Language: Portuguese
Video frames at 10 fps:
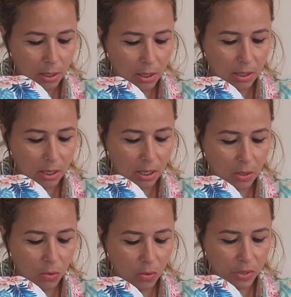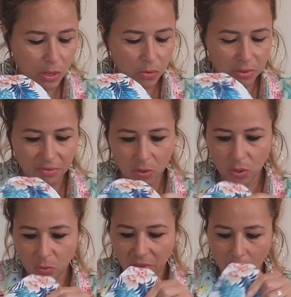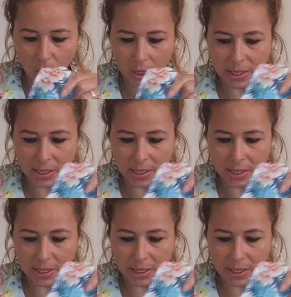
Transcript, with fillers: Isso daqui eu não sei quanto foi que o valor